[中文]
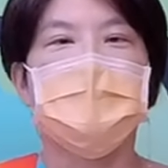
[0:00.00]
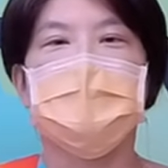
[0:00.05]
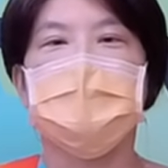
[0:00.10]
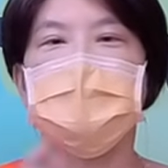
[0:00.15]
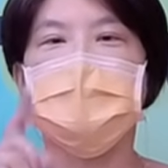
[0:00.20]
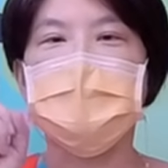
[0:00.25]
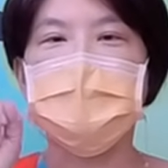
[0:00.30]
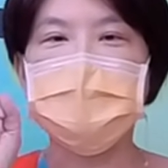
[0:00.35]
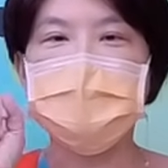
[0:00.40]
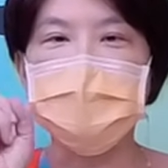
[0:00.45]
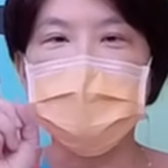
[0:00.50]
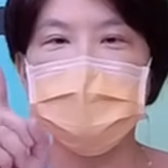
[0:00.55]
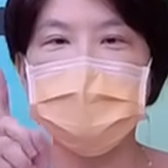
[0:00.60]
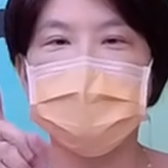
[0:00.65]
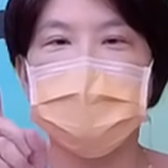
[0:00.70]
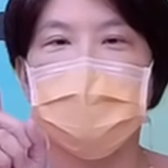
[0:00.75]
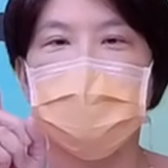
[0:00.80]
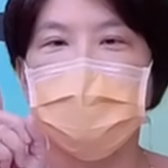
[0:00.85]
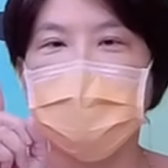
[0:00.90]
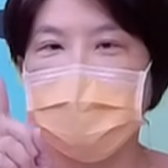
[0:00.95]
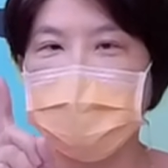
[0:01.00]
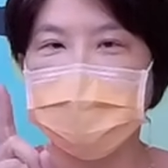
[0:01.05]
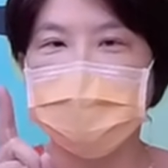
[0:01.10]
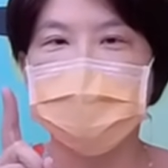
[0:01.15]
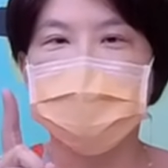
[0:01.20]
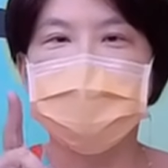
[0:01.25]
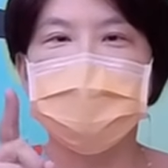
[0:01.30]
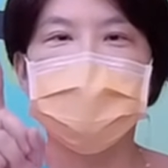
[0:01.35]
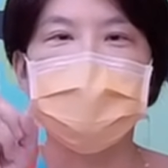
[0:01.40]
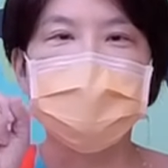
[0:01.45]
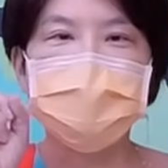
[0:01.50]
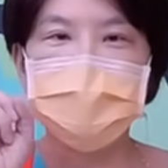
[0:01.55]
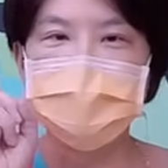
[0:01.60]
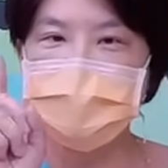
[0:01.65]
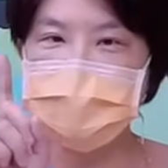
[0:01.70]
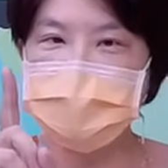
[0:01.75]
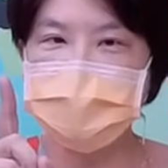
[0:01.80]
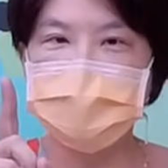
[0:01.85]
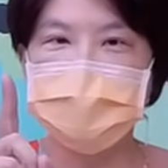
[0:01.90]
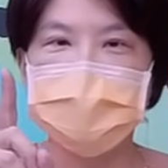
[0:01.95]
一定哈，真的
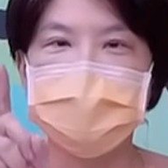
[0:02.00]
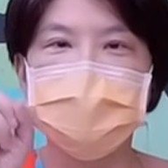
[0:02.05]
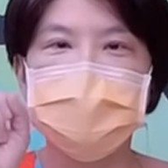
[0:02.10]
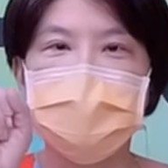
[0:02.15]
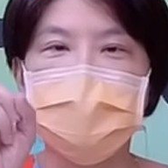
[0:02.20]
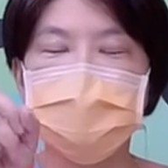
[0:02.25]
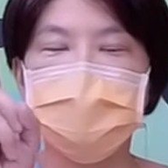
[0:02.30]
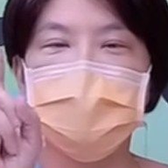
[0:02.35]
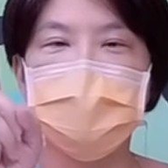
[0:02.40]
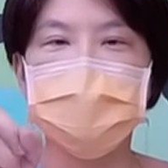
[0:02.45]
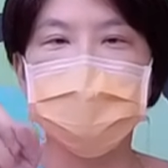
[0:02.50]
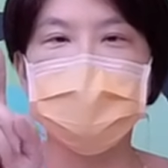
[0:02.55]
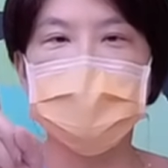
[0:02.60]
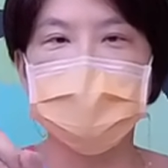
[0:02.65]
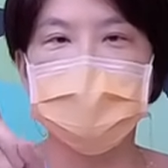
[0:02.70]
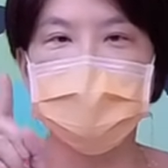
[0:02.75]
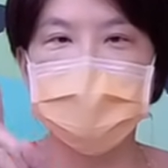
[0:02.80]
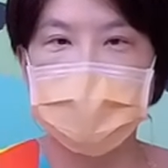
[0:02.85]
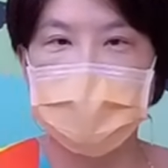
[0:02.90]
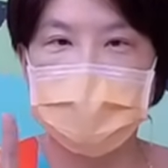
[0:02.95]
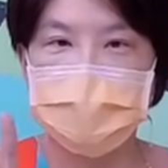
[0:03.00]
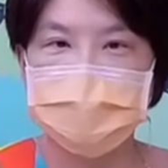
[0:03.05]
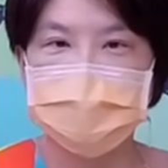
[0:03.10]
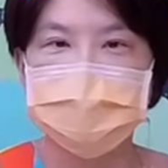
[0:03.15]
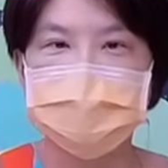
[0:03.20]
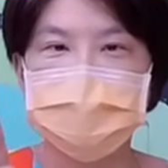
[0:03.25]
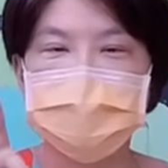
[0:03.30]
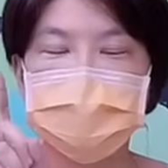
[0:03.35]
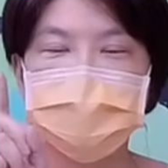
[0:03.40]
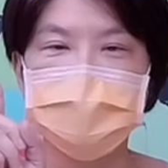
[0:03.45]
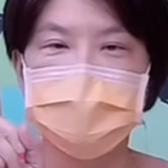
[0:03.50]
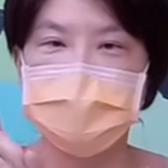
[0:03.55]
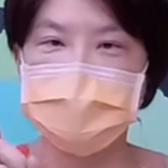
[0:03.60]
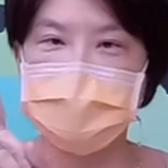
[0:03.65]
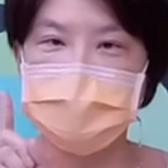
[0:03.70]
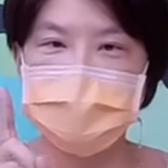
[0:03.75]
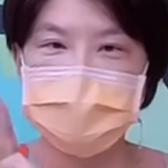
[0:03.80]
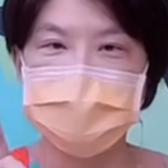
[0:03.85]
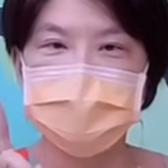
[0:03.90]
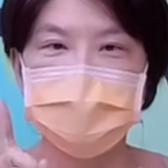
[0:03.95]
记得，钱不要放银行，这是要
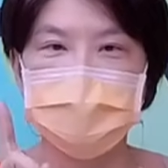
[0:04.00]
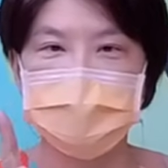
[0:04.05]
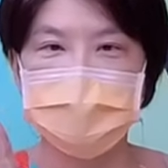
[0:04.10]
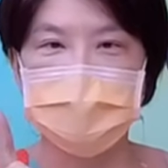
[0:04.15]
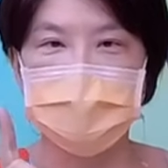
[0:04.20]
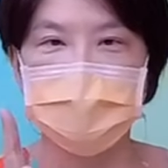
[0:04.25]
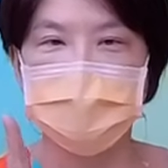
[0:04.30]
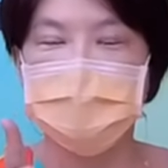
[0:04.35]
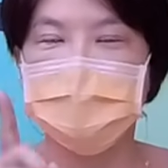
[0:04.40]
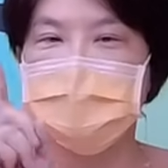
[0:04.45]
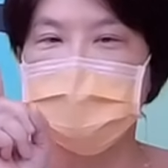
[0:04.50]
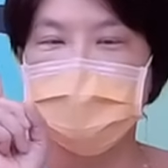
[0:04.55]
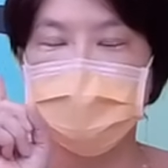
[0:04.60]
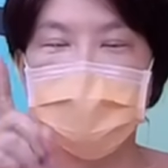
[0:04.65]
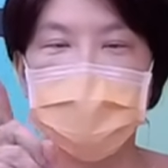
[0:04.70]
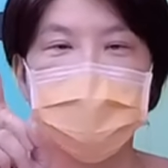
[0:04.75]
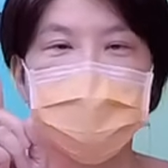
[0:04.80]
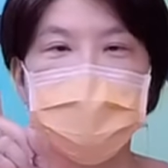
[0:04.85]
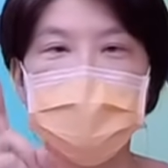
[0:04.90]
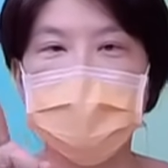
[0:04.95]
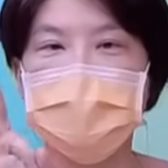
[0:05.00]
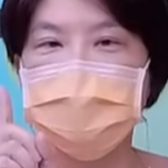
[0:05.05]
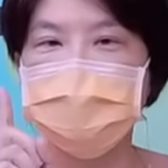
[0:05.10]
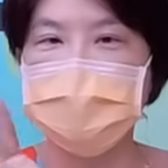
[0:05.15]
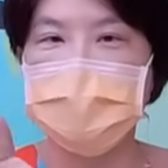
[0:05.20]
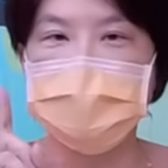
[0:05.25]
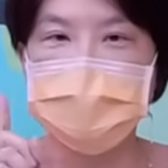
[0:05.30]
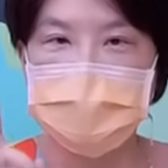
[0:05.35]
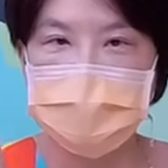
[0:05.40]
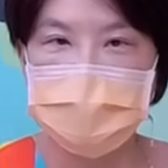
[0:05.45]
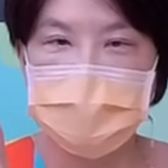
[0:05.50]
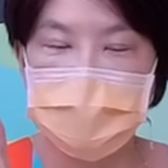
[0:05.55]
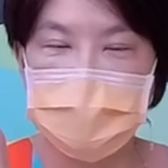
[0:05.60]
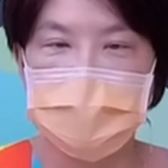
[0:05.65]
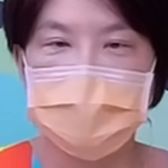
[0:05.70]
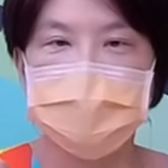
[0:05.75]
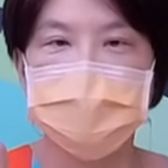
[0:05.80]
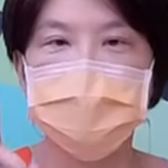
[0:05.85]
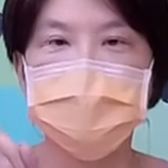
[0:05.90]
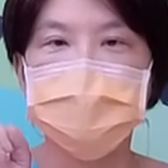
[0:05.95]
先做的，钱不要放银
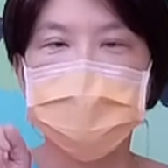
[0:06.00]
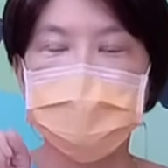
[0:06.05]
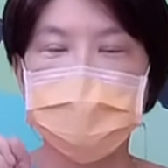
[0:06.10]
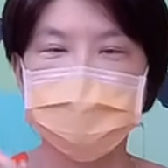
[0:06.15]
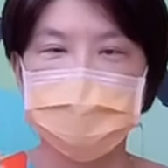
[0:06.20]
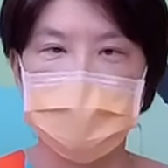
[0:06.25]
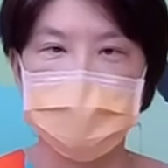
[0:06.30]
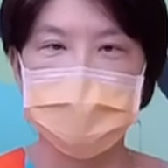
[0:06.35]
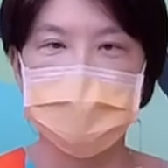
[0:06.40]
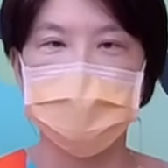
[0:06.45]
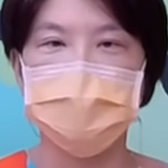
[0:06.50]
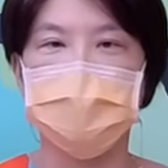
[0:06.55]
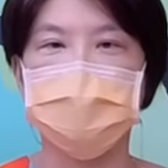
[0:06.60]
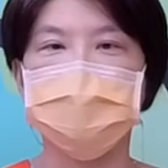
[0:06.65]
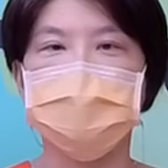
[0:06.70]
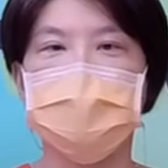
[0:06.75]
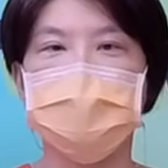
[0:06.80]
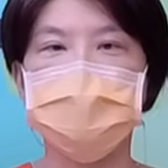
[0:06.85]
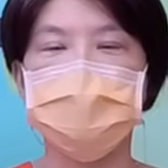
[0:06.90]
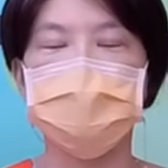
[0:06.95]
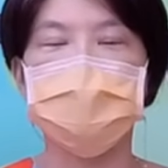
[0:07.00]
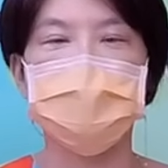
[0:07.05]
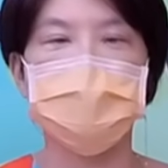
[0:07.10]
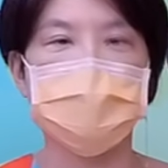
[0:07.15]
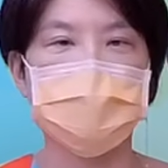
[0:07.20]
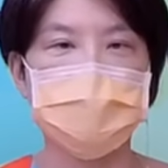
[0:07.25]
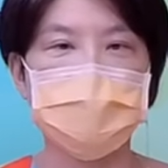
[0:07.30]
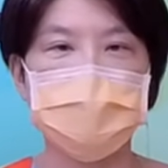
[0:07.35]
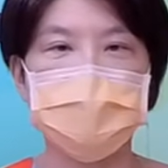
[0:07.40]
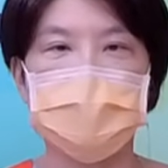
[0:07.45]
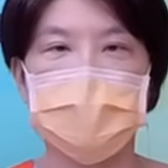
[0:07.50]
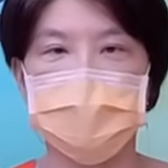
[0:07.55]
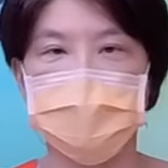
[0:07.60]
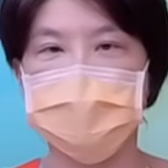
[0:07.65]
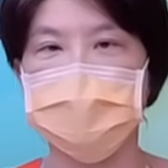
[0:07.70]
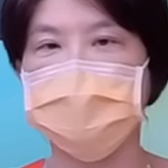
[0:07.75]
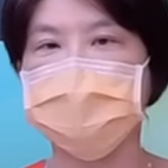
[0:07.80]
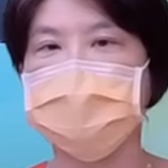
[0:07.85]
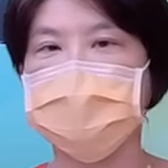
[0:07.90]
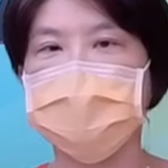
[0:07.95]
行，因为在放银行当中，你的购买力
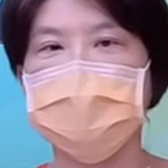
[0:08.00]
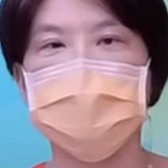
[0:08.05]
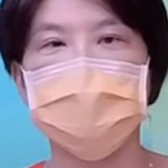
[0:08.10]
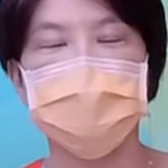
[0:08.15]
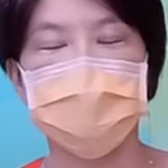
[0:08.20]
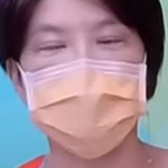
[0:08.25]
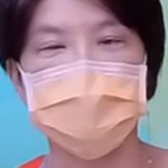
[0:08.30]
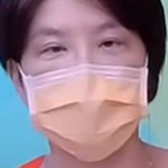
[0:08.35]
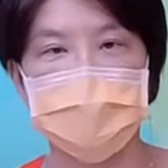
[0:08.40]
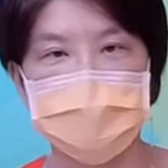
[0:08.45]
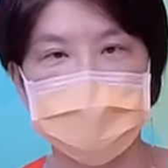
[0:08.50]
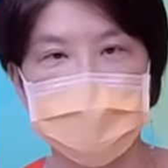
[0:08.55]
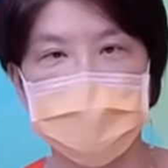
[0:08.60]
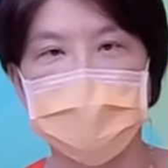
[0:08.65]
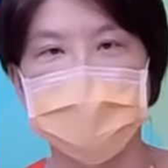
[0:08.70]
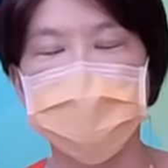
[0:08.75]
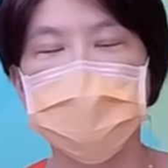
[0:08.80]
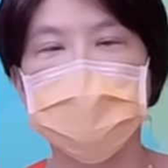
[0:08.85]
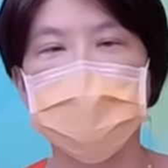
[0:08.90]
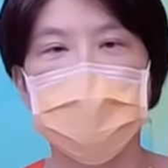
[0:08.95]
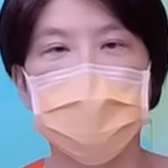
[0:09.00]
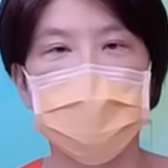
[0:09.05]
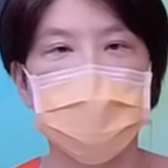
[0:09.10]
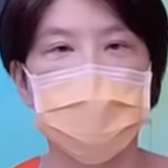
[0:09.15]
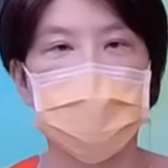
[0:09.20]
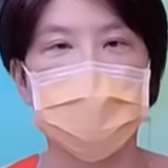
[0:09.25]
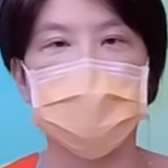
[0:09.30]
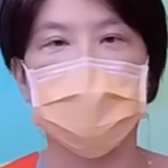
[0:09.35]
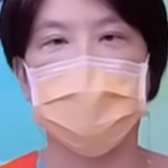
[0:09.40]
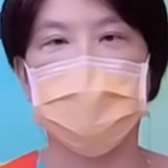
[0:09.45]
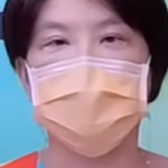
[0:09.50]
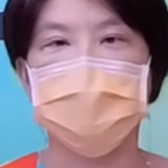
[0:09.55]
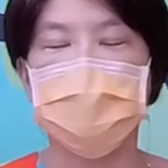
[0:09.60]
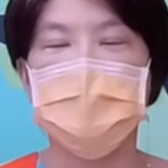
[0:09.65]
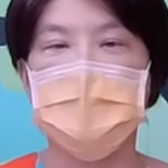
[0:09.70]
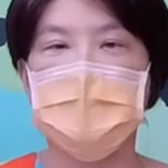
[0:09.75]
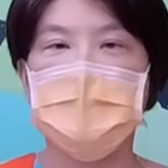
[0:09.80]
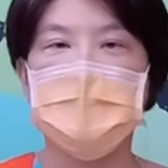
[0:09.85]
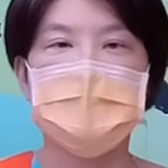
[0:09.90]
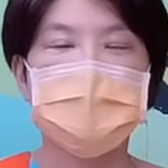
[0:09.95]
会不断的下降，因为通膨来了。
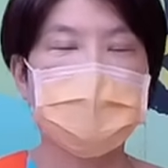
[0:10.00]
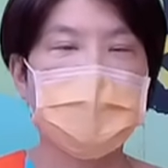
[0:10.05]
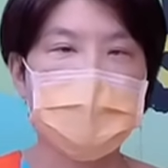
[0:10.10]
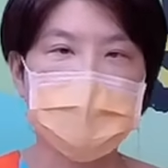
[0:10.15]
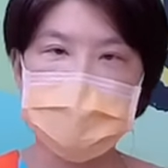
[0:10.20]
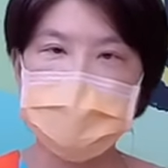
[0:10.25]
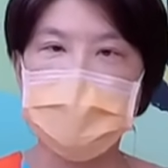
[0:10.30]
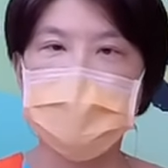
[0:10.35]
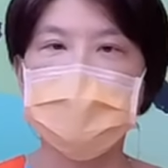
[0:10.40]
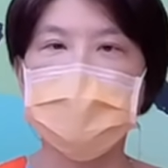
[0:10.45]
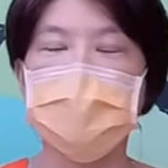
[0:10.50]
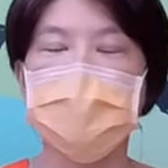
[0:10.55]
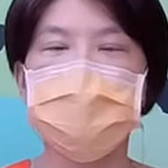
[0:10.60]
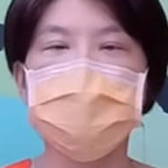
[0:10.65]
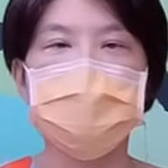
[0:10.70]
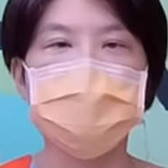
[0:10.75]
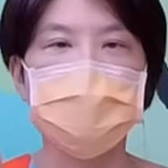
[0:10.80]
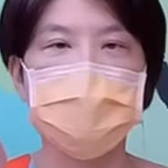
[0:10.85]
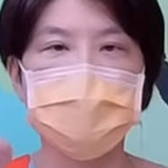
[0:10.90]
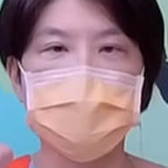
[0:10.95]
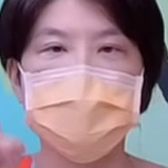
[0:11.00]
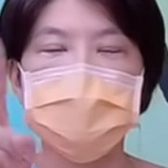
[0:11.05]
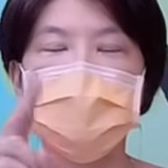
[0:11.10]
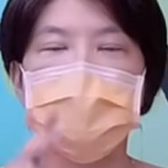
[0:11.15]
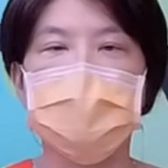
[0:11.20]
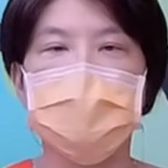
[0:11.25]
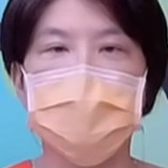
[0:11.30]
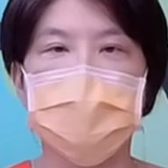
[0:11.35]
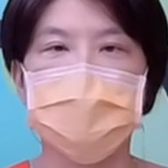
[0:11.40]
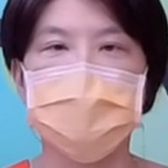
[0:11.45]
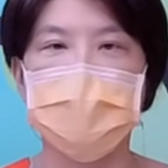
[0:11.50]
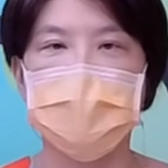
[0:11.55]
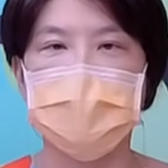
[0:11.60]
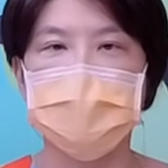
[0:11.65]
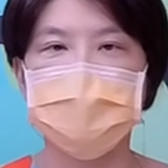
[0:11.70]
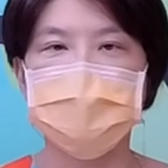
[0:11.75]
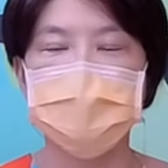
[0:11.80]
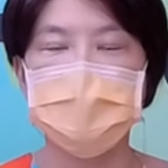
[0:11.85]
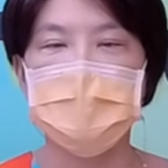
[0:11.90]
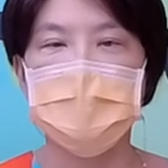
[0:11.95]
大家想想看，如果通膨现在两趴，
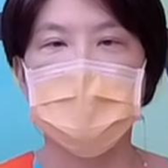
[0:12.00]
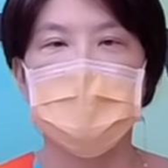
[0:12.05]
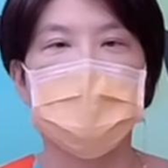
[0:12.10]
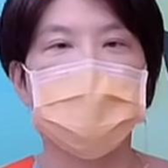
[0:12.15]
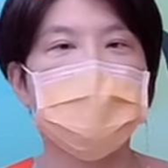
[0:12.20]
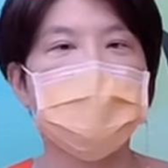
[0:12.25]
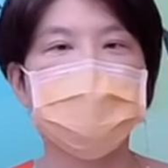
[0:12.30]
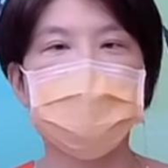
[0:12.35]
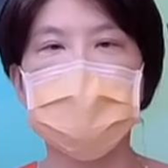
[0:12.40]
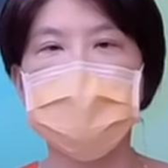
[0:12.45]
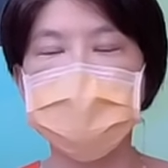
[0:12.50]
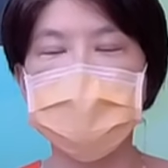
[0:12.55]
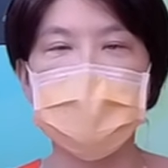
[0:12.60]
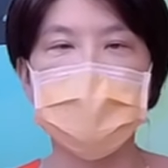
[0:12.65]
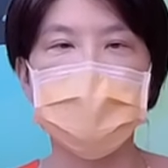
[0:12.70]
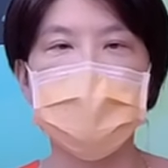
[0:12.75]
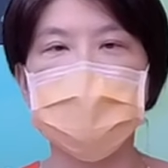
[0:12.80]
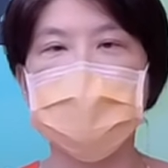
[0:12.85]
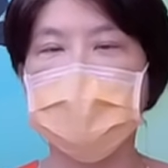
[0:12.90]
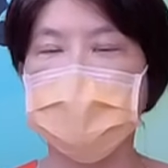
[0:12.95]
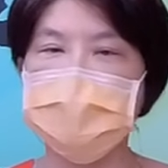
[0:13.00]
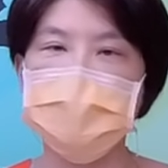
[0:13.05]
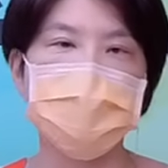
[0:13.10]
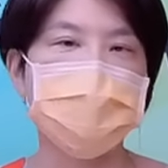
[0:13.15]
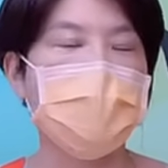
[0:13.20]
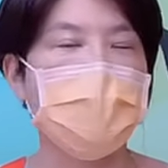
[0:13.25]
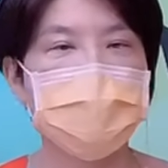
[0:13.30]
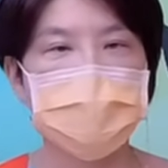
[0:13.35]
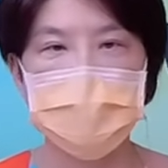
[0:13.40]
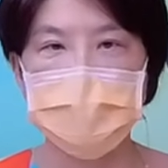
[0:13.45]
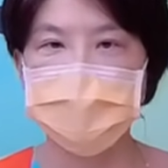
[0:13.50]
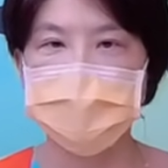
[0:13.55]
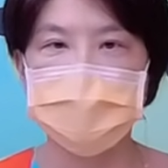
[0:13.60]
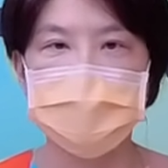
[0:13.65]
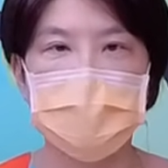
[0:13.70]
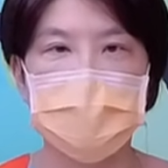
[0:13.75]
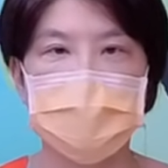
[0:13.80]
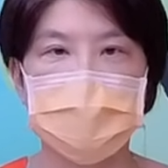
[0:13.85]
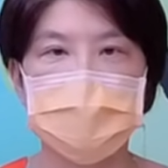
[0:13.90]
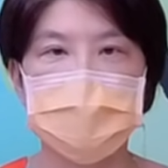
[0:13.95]
你放在银行一趴都不
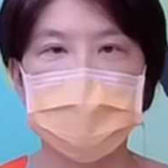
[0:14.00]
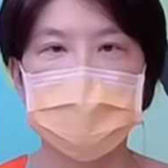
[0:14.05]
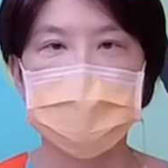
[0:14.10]
到。